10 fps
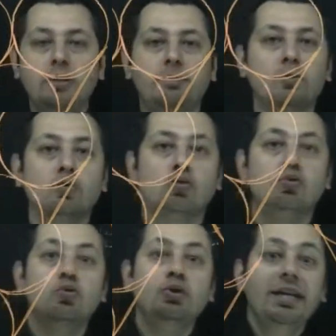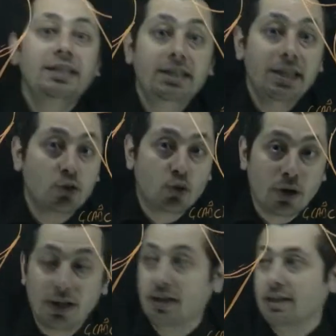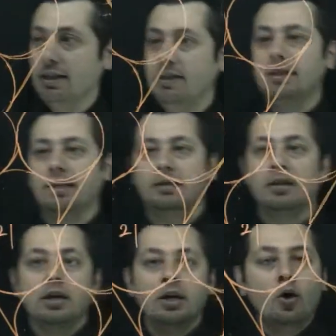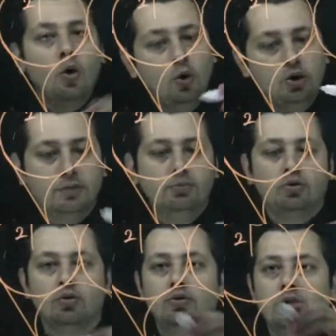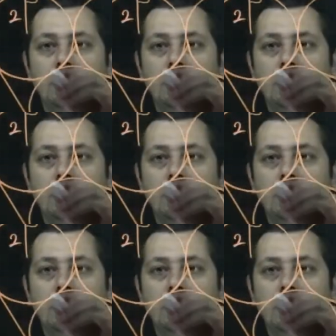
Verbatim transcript: Bu ipin uzunluğu nedir diye sorarlar. İzleyin. Önce bu soruyu